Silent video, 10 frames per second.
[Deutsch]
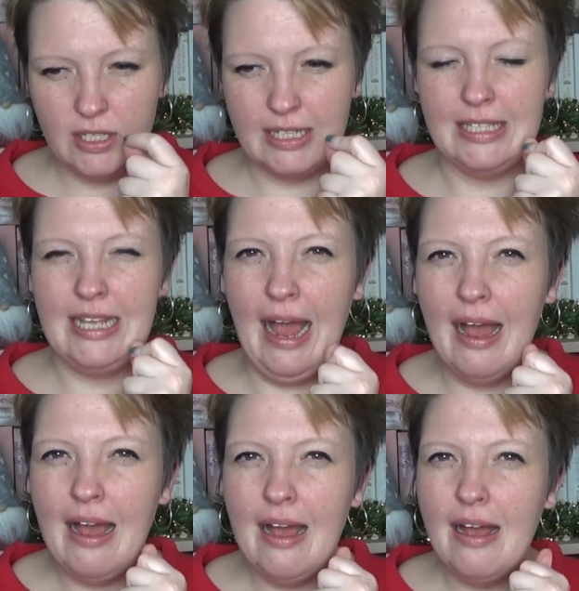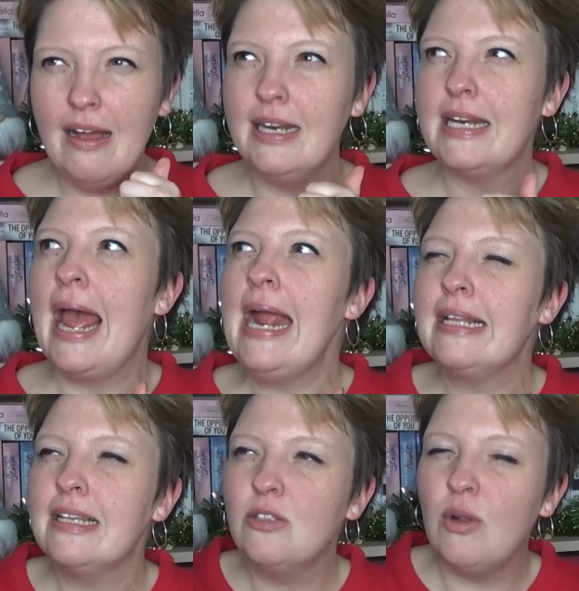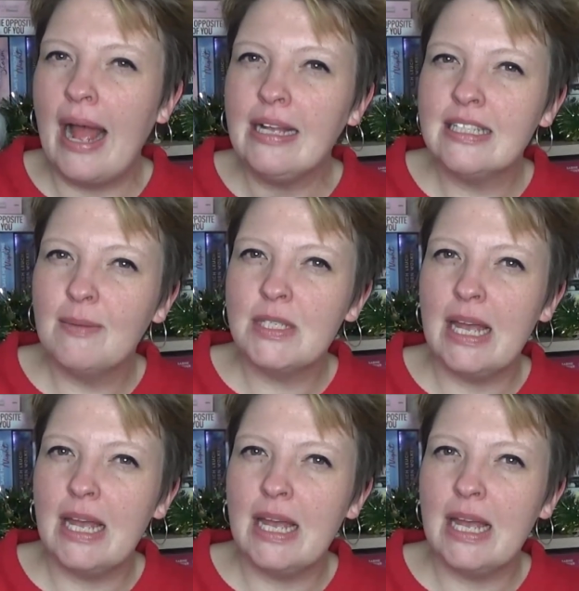das Jahr neigt sich so langsam